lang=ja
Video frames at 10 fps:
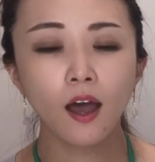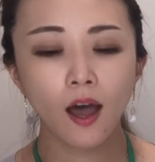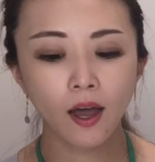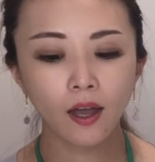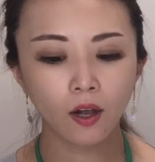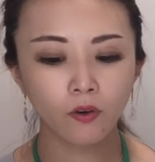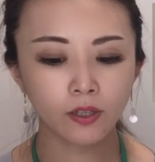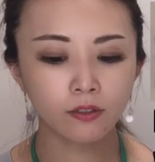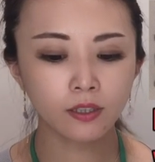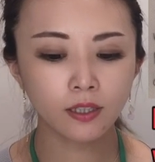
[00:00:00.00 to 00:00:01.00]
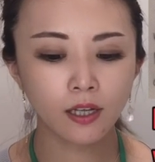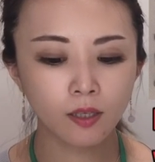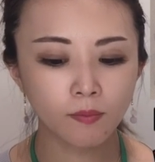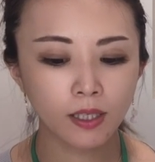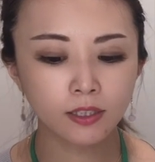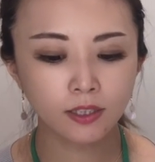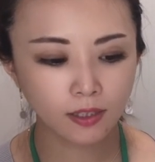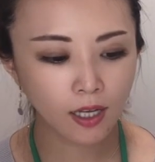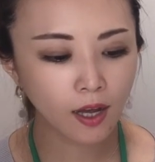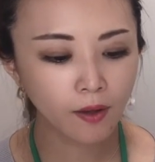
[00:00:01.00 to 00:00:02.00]
はい、こんな風になりまし
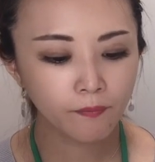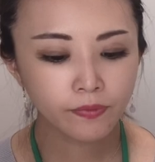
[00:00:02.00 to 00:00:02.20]
た。